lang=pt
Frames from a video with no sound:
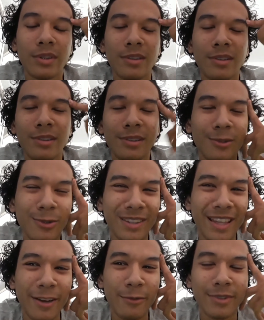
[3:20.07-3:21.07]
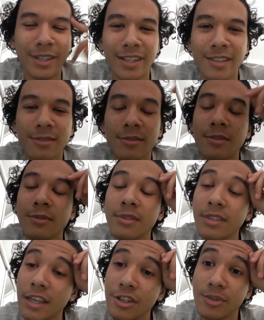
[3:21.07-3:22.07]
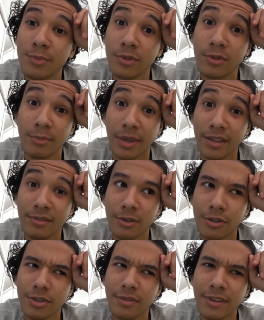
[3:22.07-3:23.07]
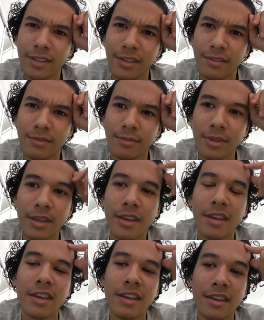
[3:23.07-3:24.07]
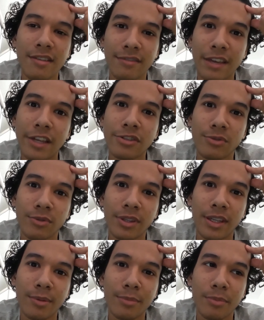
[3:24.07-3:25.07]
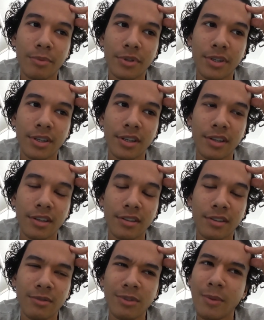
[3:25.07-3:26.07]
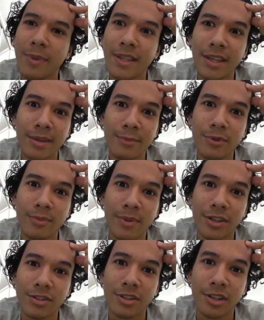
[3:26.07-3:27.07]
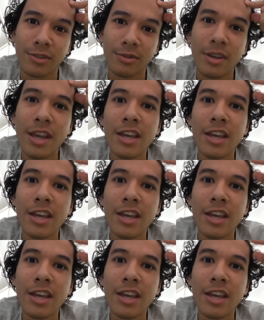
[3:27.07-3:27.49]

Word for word: lutar contra isso. Eu não entendi muito bem. Eu acho que vai ter viagem no tempo, porque não deu pra entender muito bem direito.